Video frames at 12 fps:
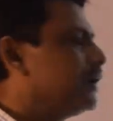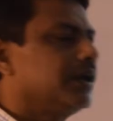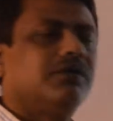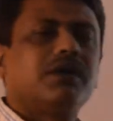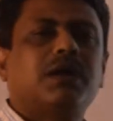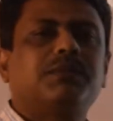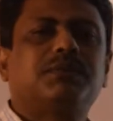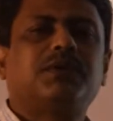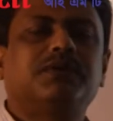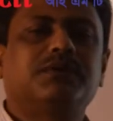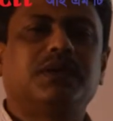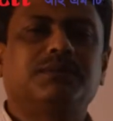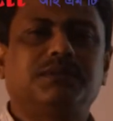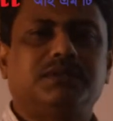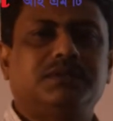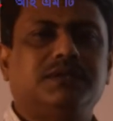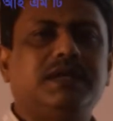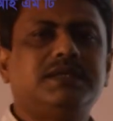রেডিওগ্রাফিক ফটোগ্রাফি
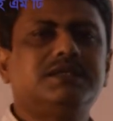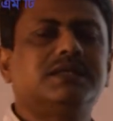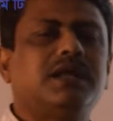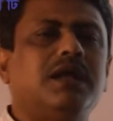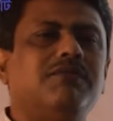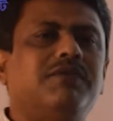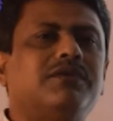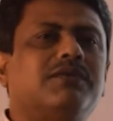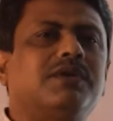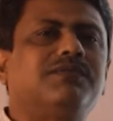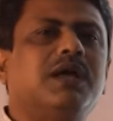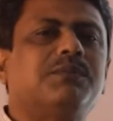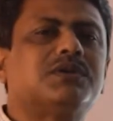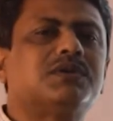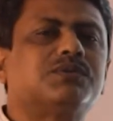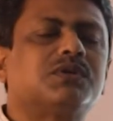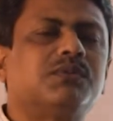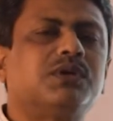এই যে জেনারেল ফটোগ্রাফি আমরা
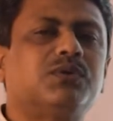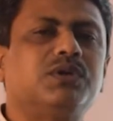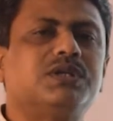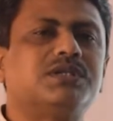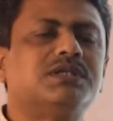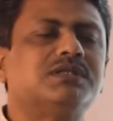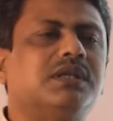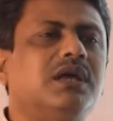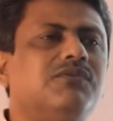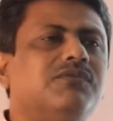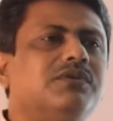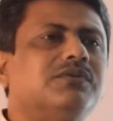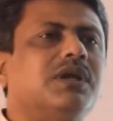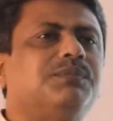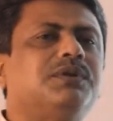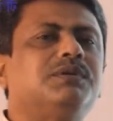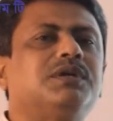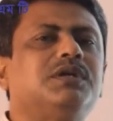সবসময় করি সেই জেনারেল
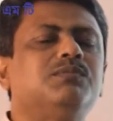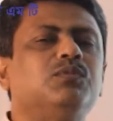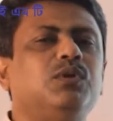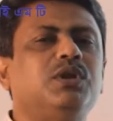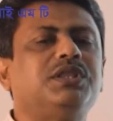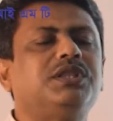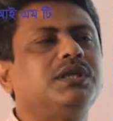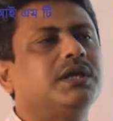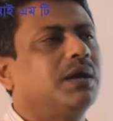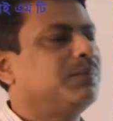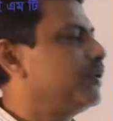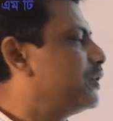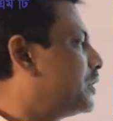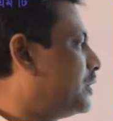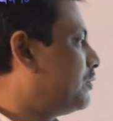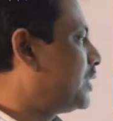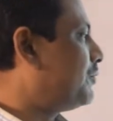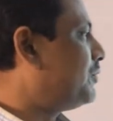ফটোগ্রাফির কী মূলনীতি এবং
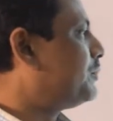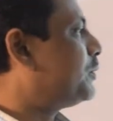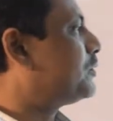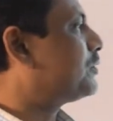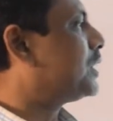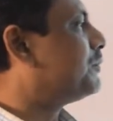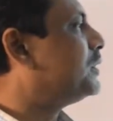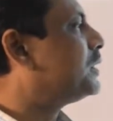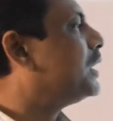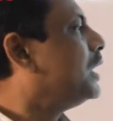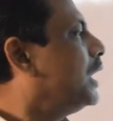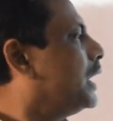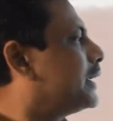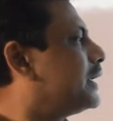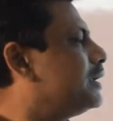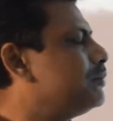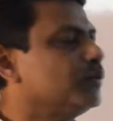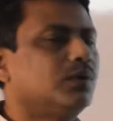রেডিওগ্রাফিক ফটোগ্রাফির
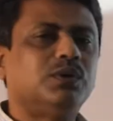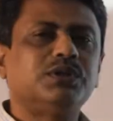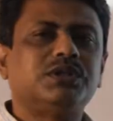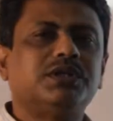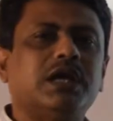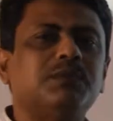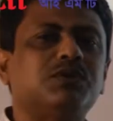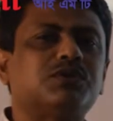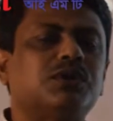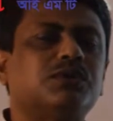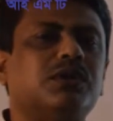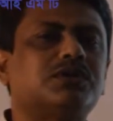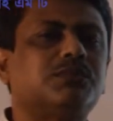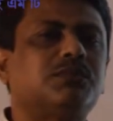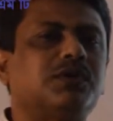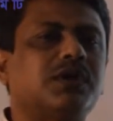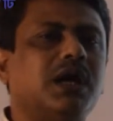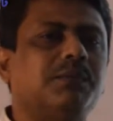কী মূলনীতি এই বিষয়গুলো
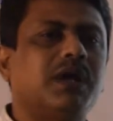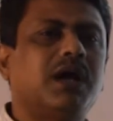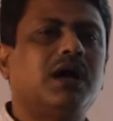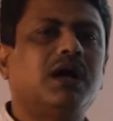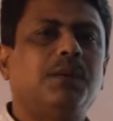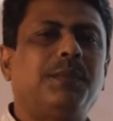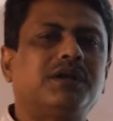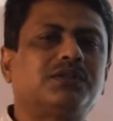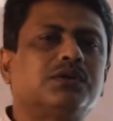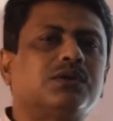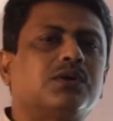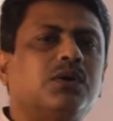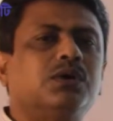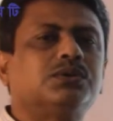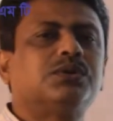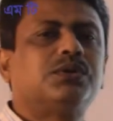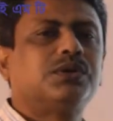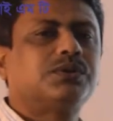সম্পর্কে আমরা পার্থক্য
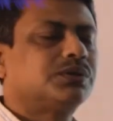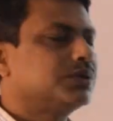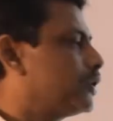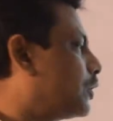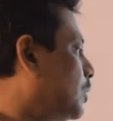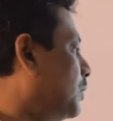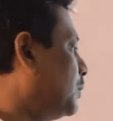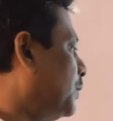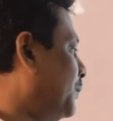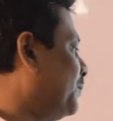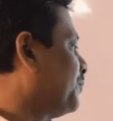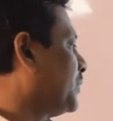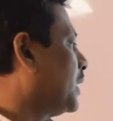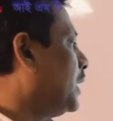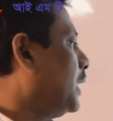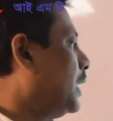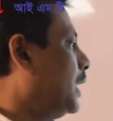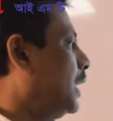তৈরি করতে সক্ষম হব
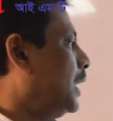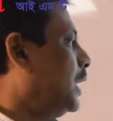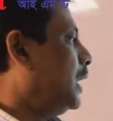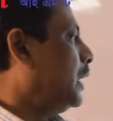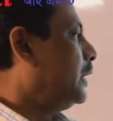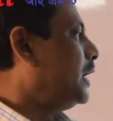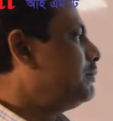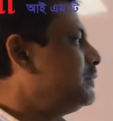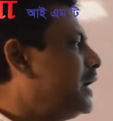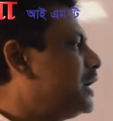নেম দ্য